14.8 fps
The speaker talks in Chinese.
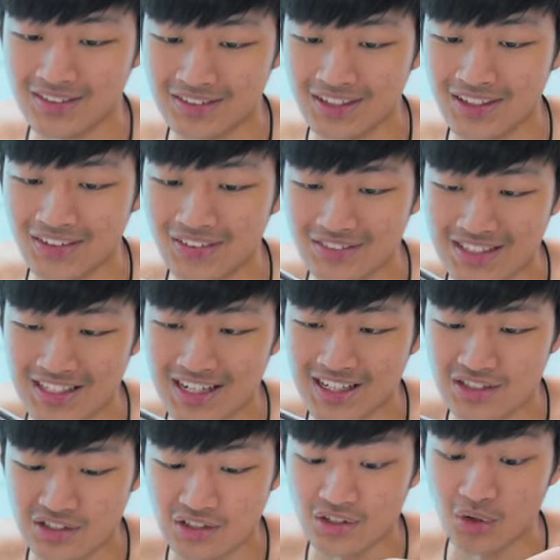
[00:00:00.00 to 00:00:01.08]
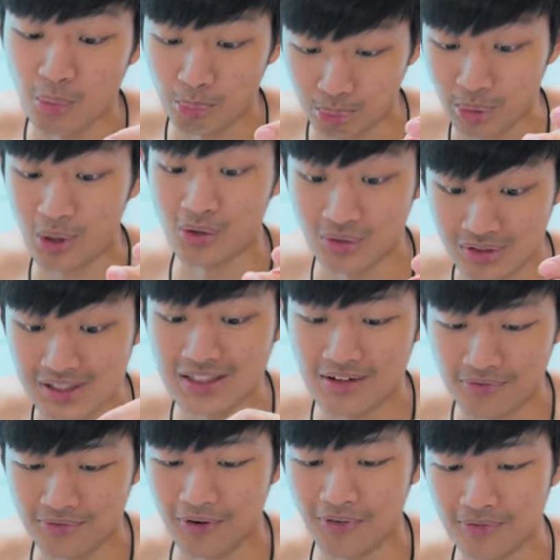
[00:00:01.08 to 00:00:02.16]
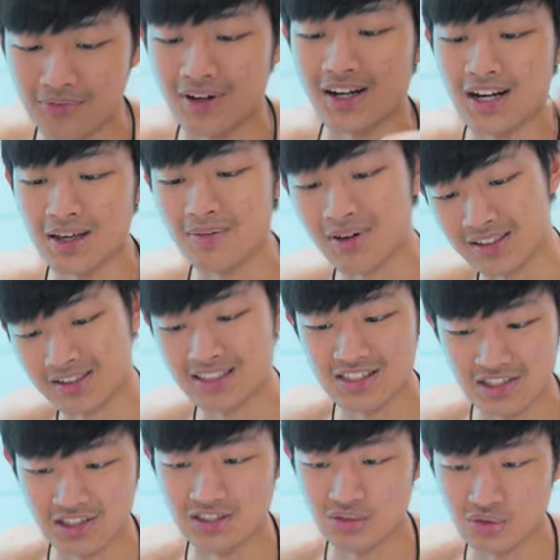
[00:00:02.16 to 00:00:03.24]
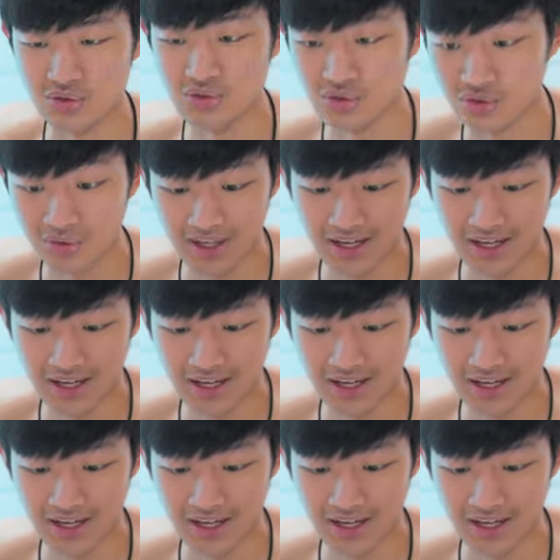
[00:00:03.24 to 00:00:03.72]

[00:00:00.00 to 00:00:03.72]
所以我们现在只能用暴力的方法来把电池取出